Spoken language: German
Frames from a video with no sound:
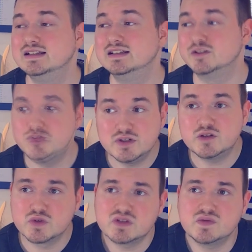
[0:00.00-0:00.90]

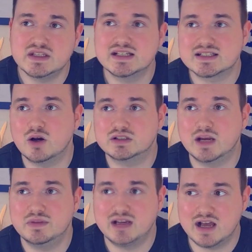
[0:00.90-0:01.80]
Natürlich müssen wir jetzt auch
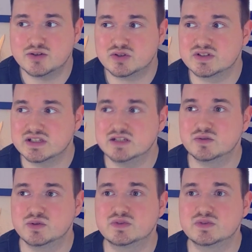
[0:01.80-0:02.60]
tabellarisch gesehen durch